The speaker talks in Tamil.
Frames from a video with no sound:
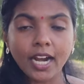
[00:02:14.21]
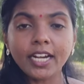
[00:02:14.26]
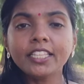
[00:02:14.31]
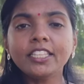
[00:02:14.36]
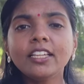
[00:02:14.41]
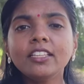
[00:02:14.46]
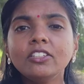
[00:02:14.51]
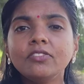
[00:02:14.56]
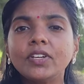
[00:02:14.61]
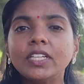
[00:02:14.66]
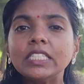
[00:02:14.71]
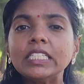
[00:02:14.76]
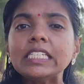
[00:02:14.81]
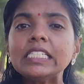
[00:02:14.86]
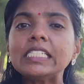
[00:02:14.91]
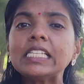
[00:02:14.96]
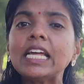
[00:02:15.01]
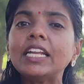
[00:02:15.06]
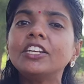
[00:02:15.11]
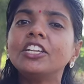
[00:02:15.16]
அடுத்தது
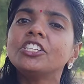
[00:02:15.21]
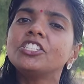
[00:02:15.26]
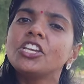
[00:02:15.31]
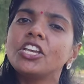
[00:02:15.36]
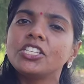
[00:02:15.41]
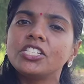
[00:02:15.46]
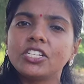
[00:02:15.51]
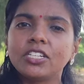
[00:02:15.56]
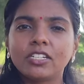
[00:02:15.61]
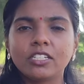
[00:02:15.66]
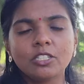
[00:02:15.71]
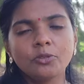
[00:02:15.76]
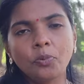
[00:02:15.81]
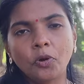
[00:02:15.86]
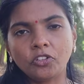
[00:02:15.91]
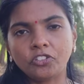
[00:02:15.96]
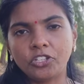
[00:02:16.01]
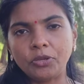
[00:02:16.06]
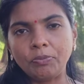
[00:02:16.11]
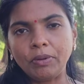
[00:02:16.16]
வந்து சென்டர்
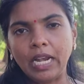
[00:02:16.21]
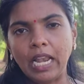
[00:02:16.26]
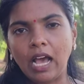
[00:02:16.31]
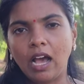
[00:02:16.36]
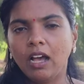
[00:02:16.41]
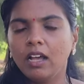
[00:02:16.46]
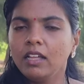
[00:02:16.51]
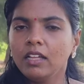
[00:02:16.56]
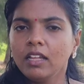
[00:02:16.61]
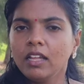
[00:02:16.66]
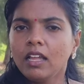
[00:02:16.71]
சேஞ்சுன்றது பாசிபிளாக